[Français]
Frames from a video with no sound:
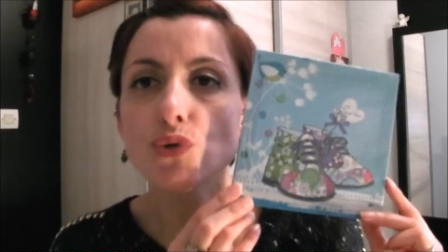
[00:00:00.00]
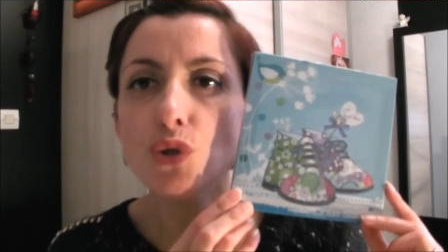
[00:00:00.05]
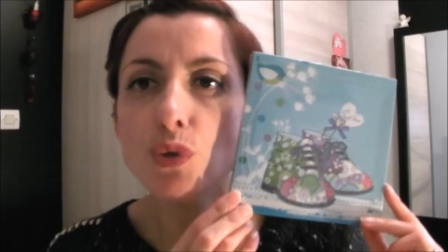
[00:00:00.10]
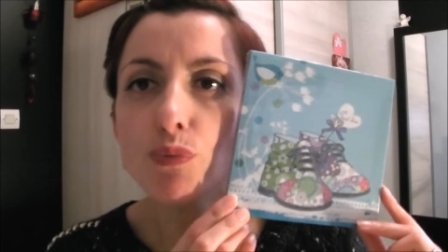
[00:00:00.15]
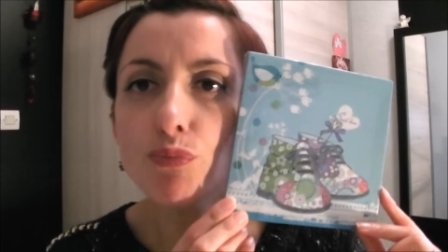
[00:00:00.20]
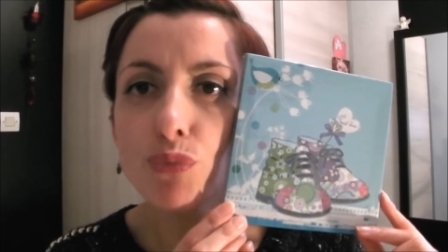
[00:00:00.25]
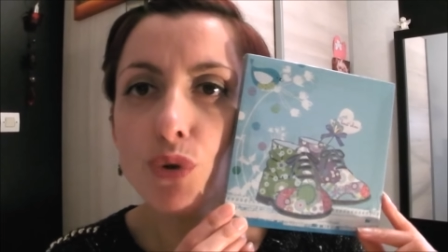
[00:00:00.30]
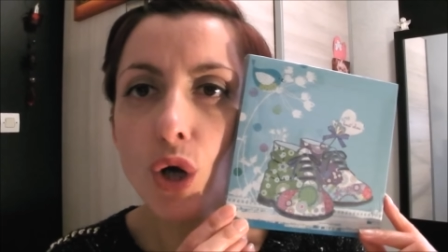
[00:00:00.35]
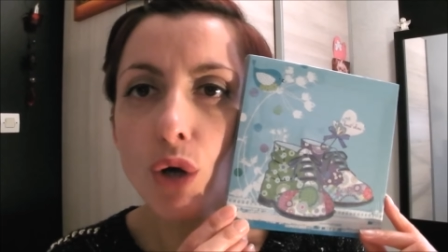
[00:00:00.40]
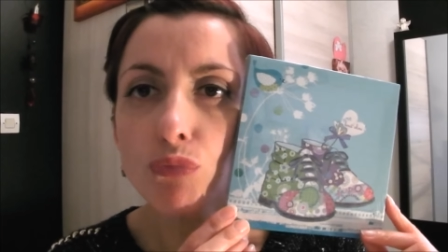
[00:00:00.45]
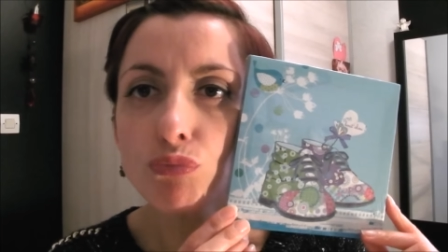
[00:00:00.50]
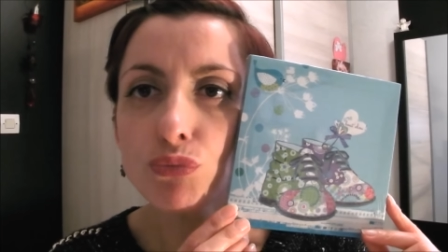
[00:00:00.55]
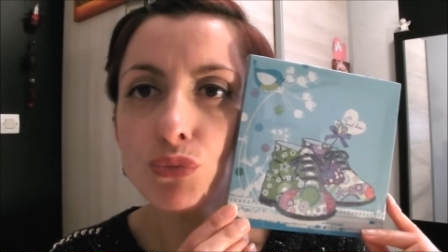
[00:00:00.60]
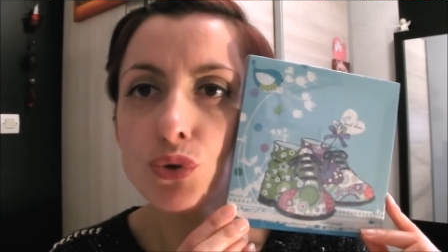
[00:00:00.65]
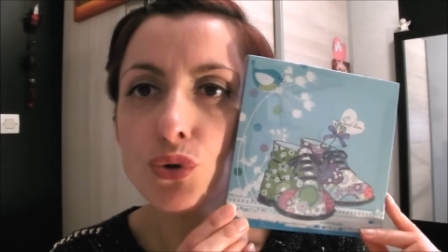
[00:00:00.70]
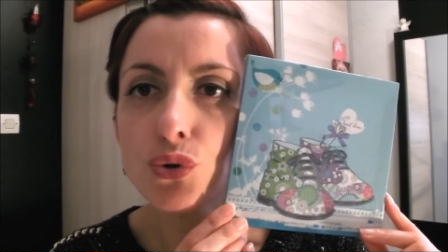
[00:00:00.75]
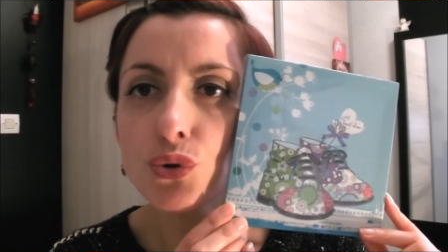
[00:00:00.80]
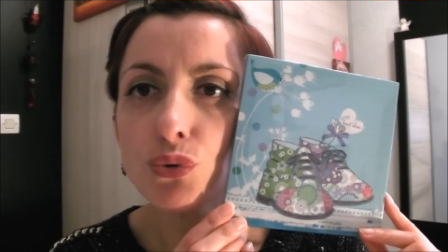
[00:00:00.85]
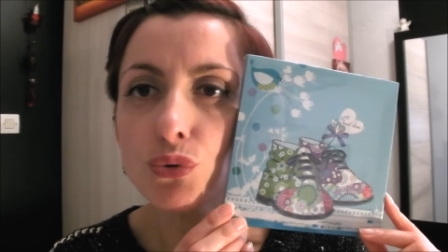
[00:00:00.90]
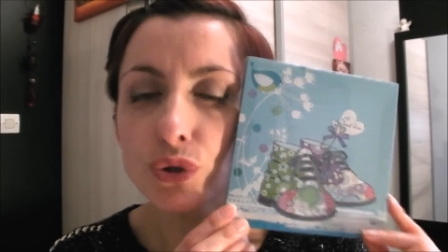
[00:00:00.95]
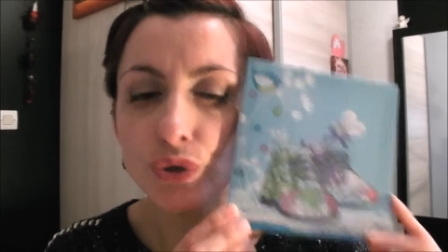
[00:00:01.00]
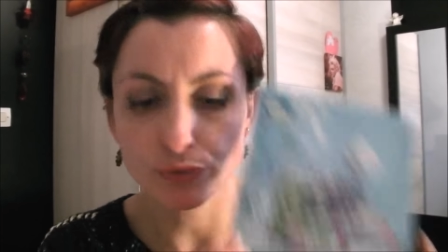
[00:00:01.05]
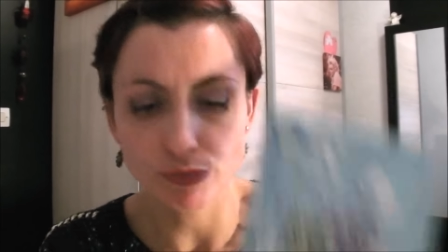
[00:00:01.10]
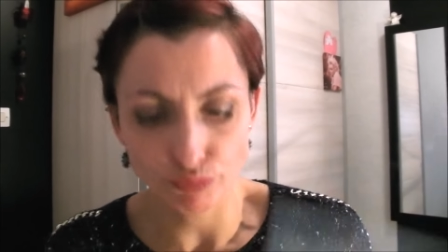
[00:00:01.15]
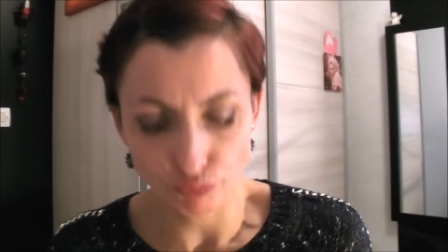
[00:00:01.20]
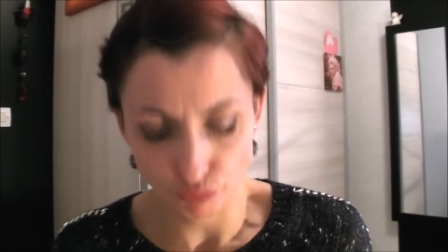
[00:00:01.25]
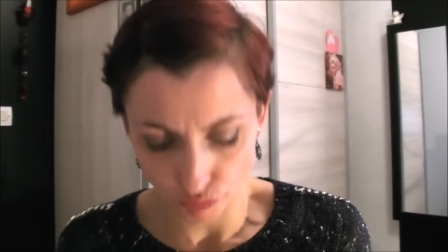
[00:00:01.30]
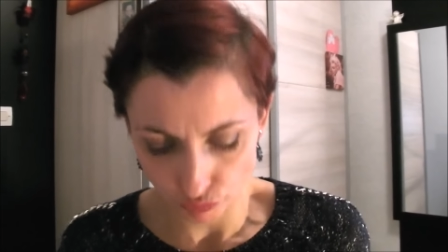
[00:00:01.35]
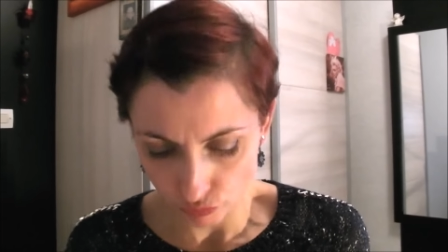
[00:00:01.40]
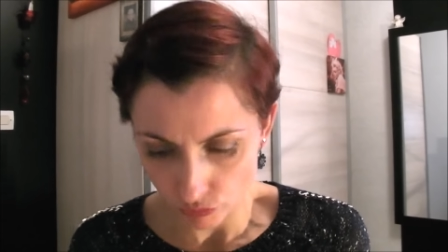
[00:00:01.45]
J'aime bien, c'est joli.
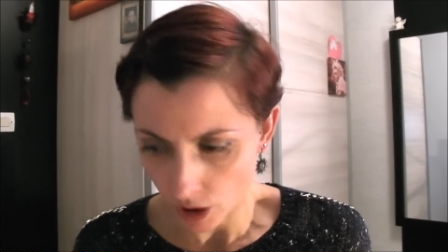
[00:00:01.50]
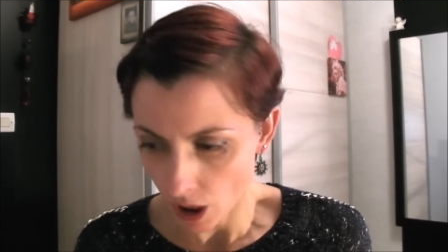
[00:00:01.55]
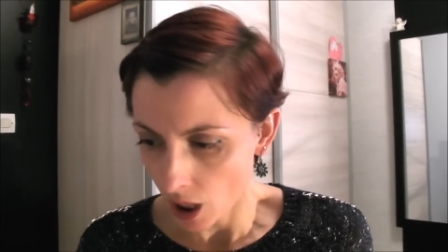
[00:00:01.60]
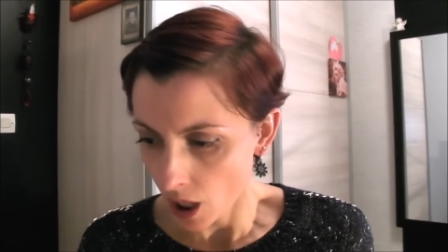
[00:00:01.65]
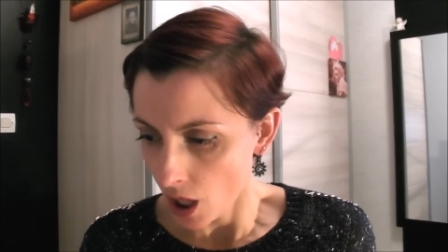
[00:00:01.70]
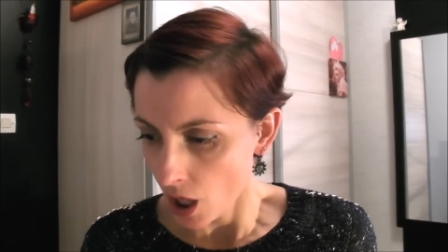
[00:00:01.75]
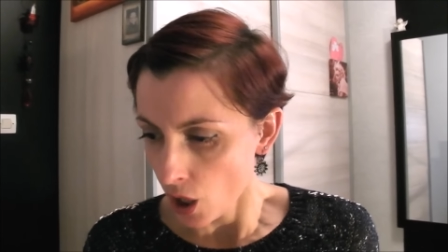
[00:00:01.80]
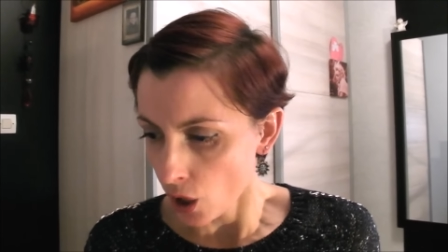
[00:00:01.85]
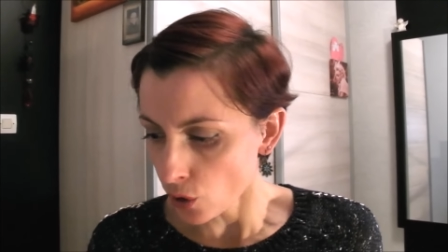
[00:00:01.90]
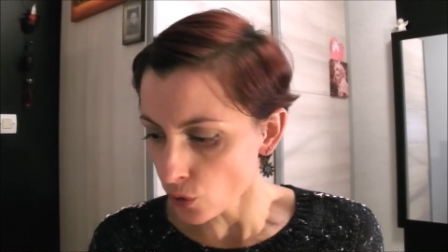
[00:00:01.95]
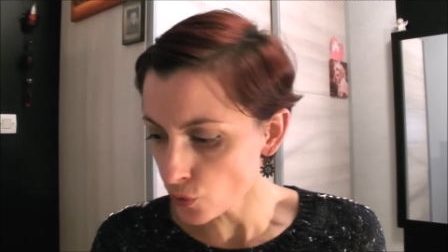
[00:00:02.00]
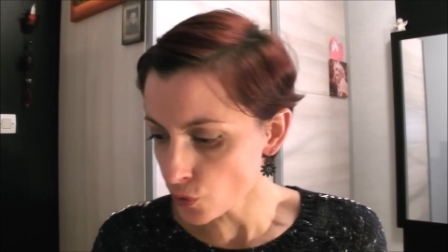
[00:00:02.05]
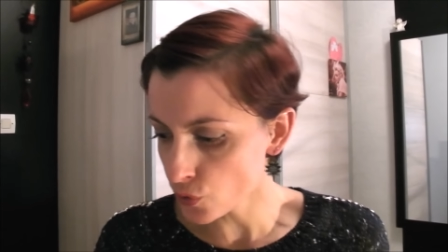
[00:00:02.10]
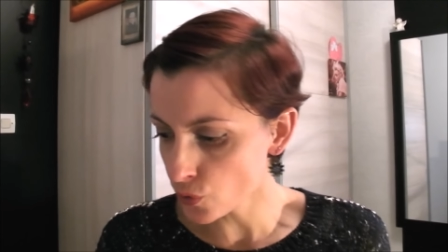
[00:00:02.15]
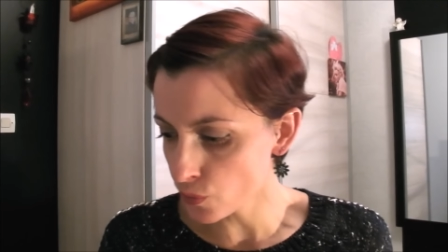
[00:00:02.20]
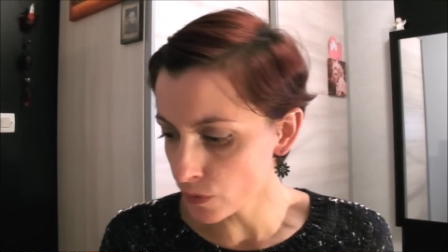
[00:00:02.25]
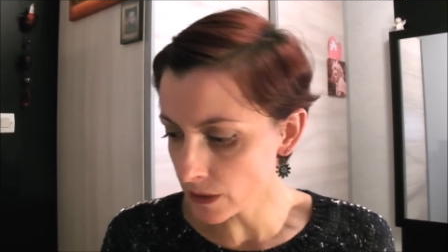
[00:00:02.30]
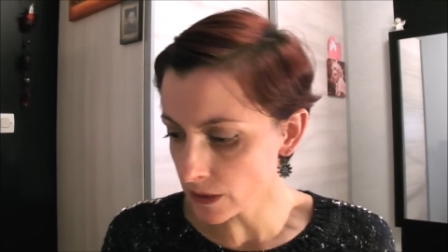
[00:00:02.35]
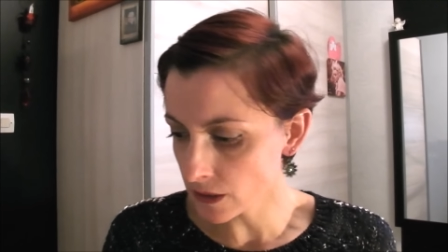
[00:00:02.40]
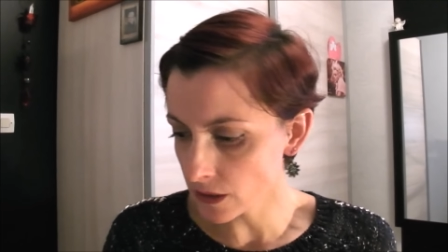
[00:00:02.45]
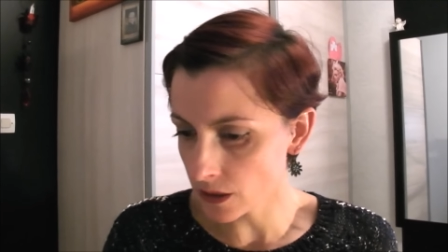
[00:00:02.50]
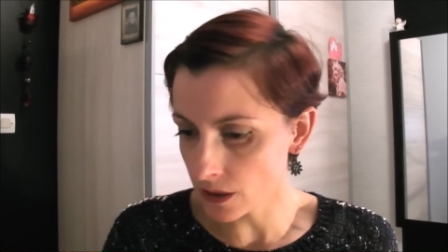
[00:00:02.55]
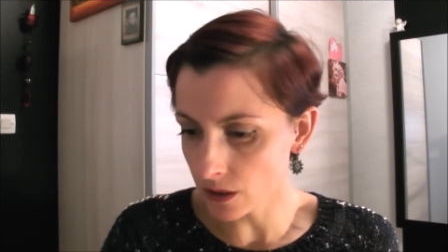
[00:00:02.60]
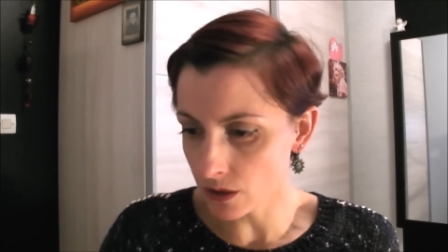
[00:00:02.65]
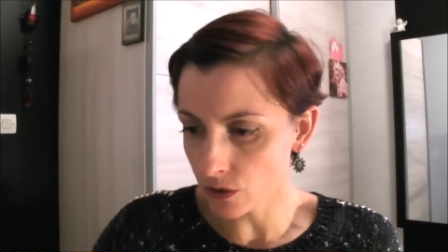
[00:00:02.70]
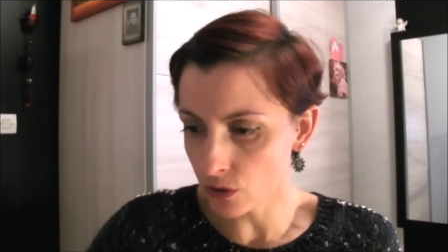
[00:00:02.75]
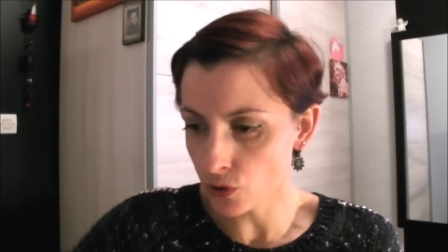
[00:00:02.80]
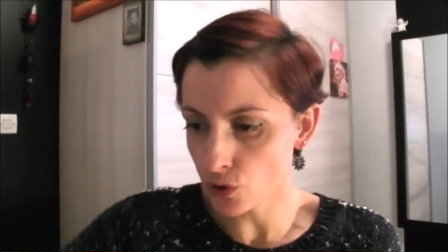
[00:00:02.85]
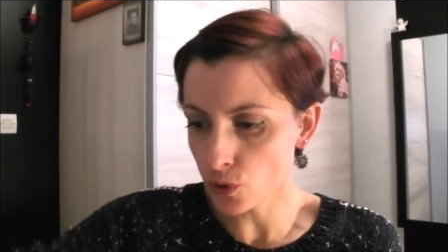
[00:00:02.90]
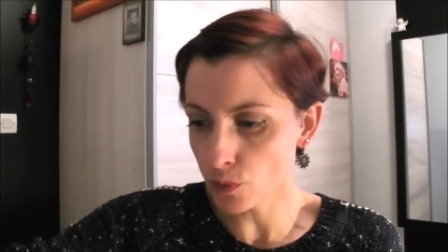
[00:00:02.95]
Ensuite,
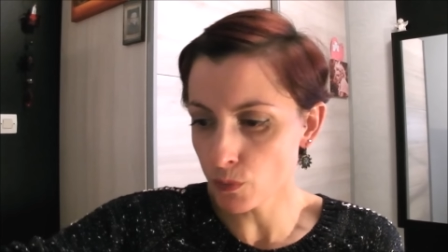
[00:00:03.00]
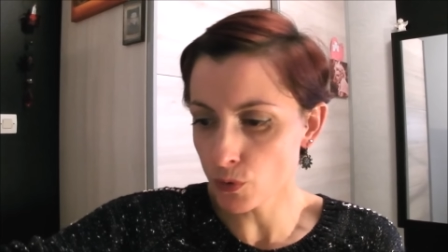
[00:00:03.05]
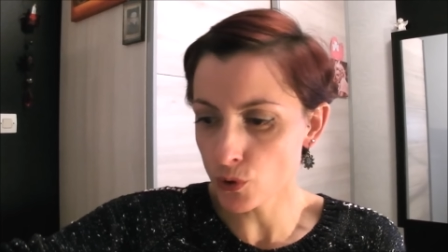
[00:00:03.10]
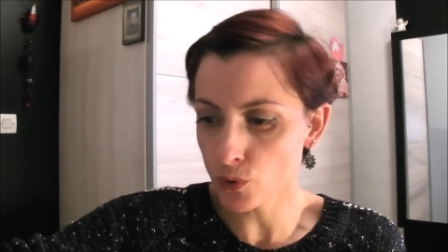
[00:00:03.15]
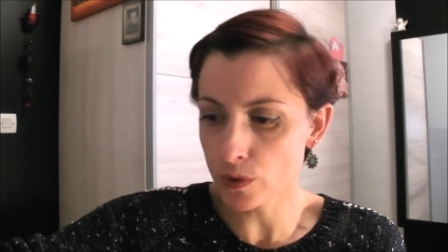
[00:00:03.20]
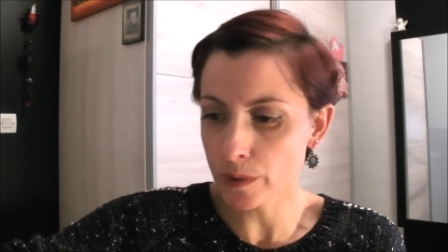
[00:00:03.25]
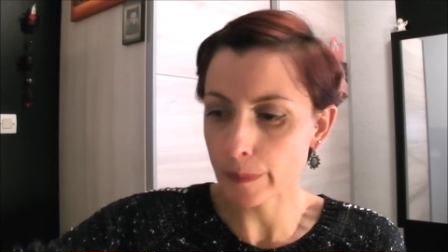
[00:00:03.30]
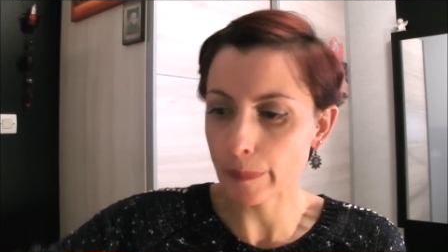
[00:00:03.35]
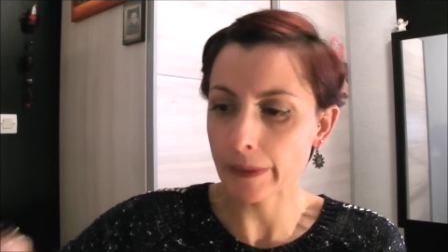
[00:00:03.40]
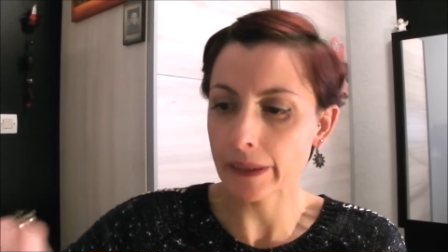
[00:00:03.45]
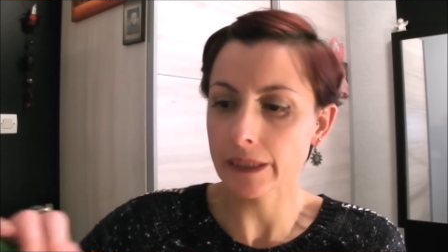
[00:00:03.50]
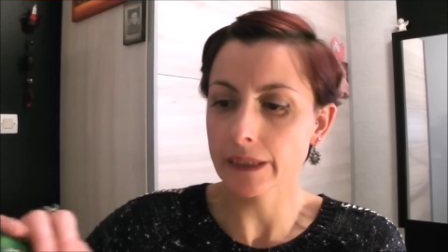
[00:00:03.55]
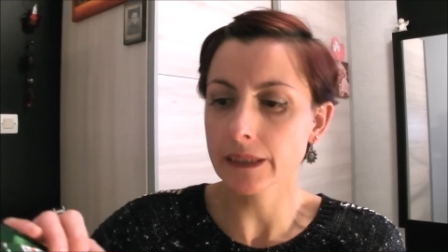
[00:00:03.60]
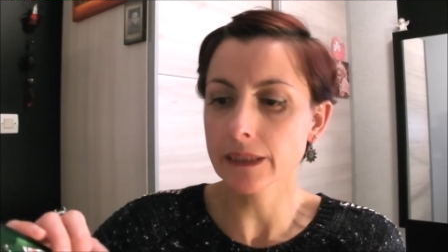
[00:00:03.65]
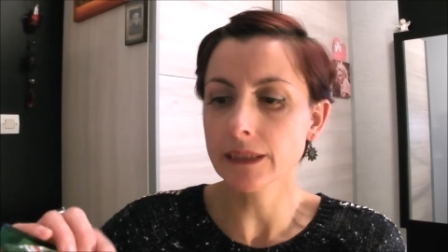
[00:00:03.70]
euh, je me suis pris